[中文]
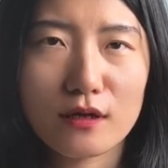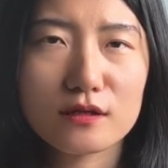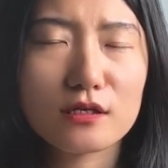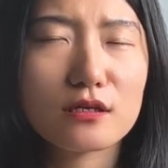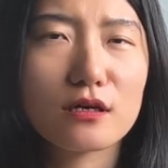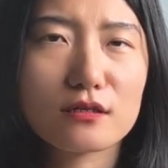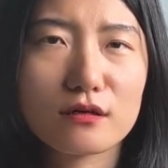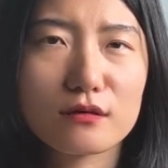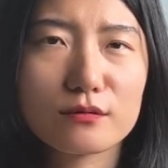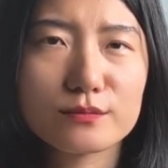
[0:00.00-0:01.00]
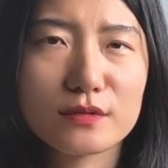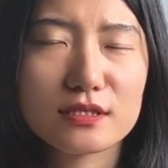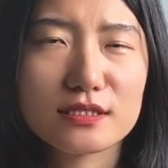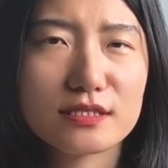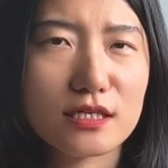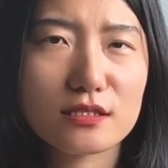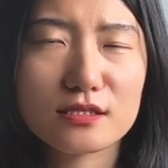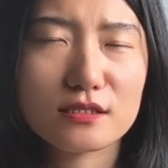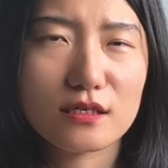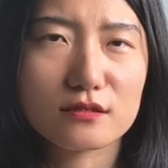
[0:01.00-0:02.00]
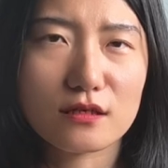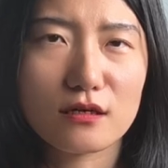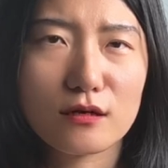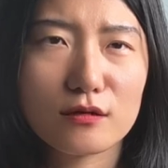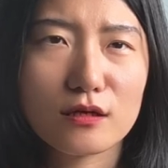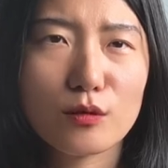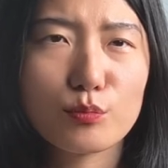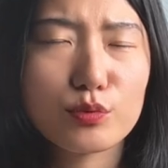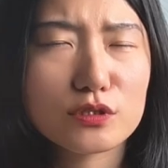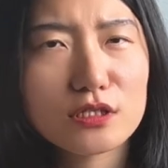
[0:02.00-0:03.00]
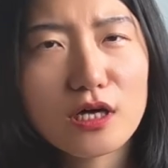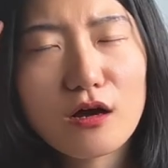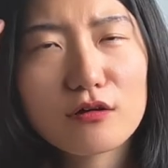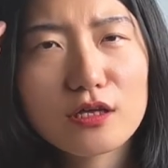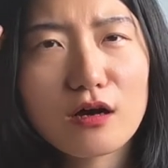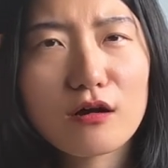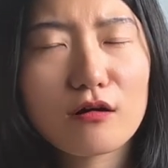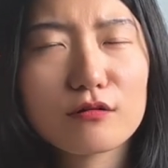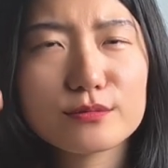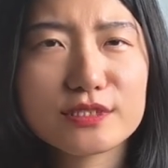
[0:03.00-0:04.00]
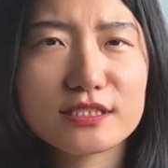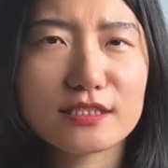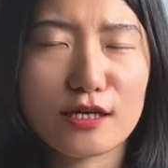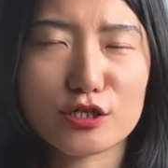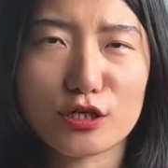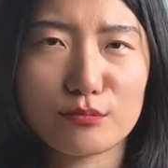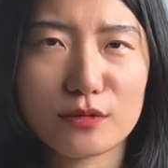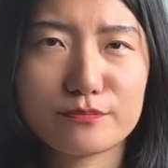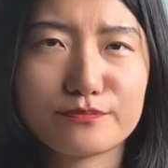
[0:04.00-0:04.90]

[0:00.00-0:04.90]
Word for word: 你可能写着写着不知道要写什么，